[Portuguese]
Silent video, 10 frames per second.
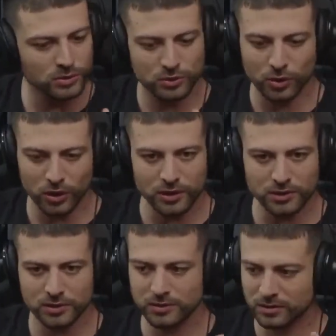os
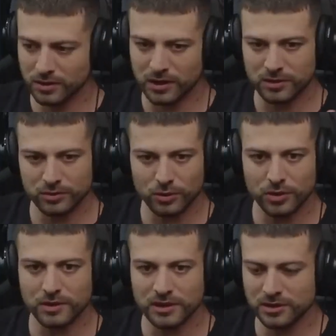dois e as
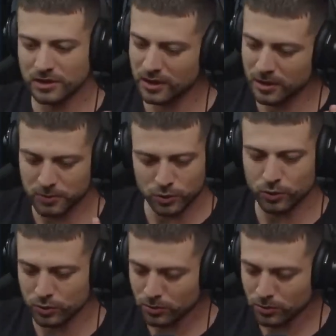duas equipes juntos,